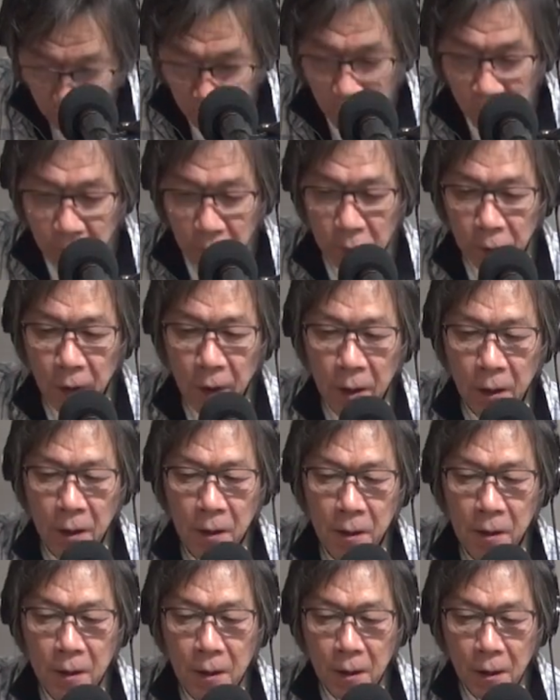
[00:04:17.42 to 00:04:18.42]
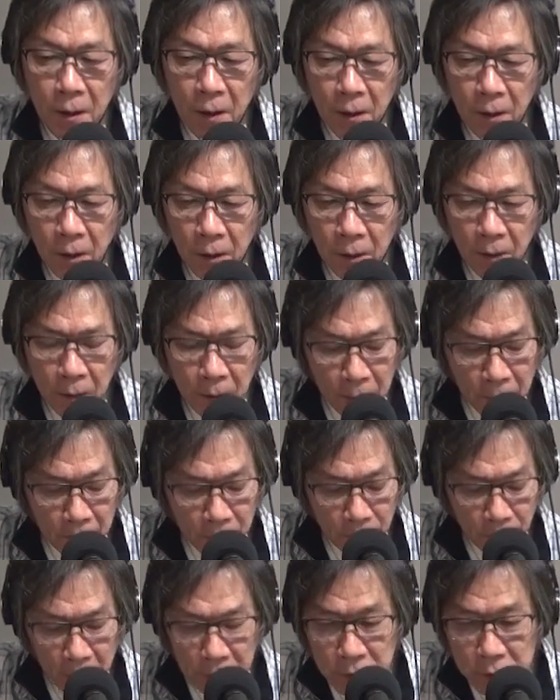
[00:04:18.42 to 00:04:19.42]
えー、ここで
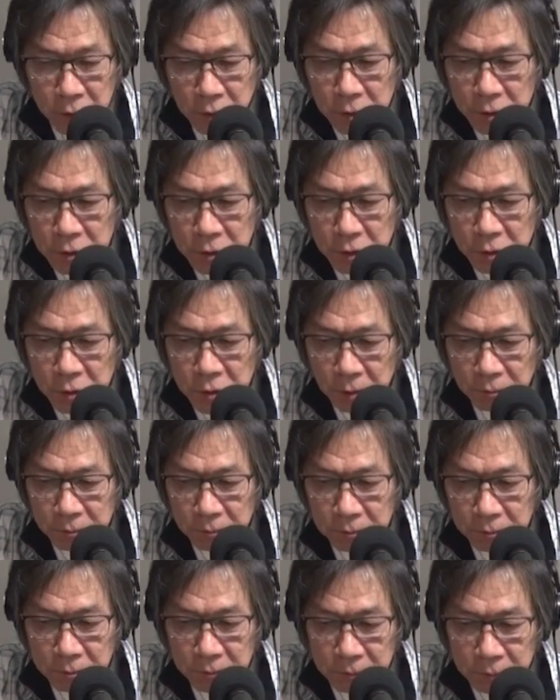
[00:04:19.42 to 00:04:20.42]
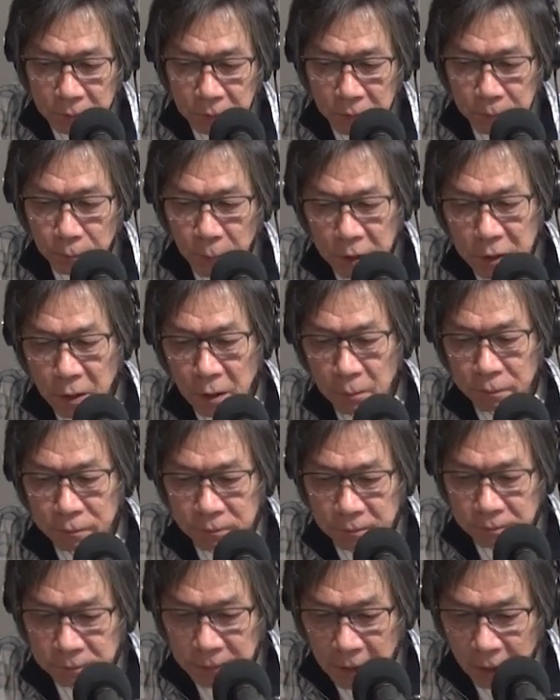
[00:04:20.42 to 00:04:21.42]
えーまあ、G、ジーセブン の、まあ、シャープ
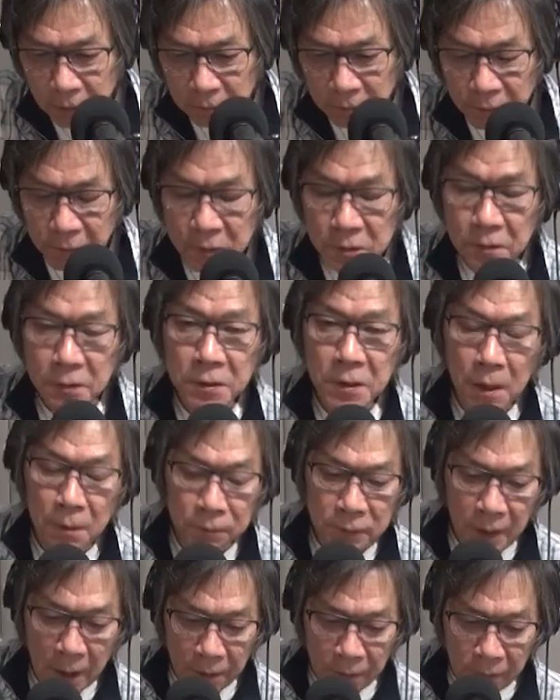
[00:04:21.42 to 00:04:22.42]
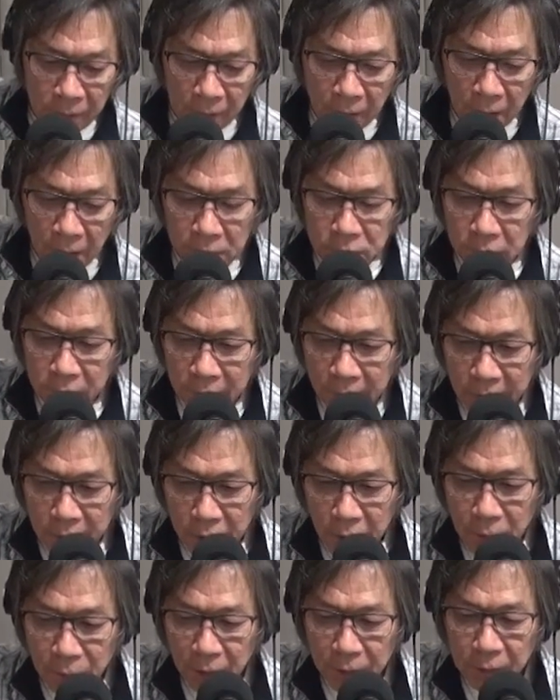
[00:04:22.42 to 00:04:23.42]
ご、そしてシャープきゅうが加わっ
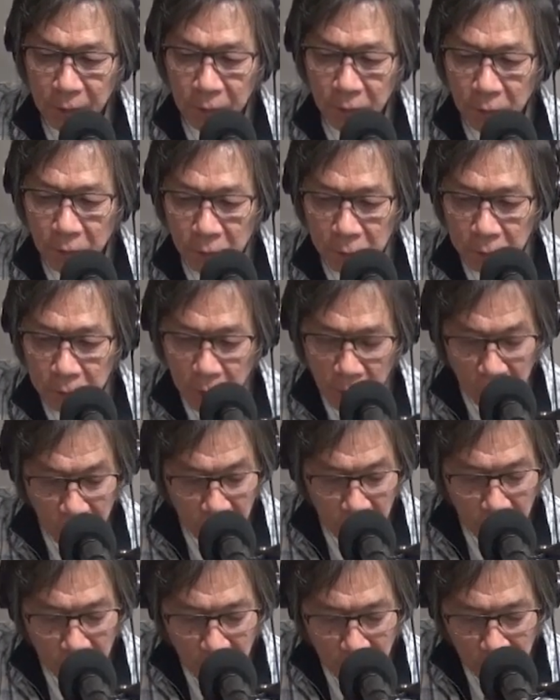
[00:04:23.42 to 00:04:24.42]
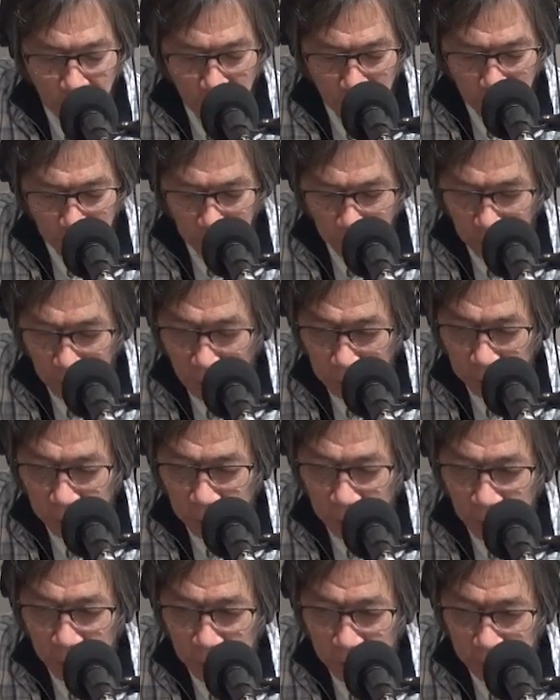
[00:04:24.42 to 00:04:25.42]
ていますけど、えー、その後
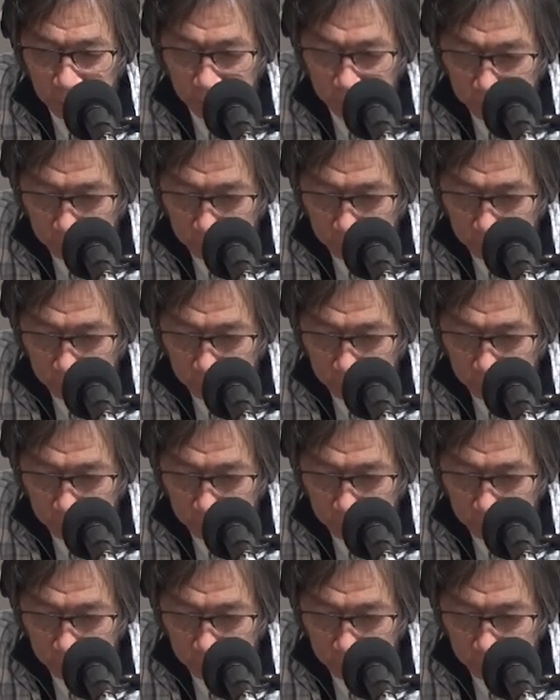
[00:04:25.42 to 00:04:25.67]
に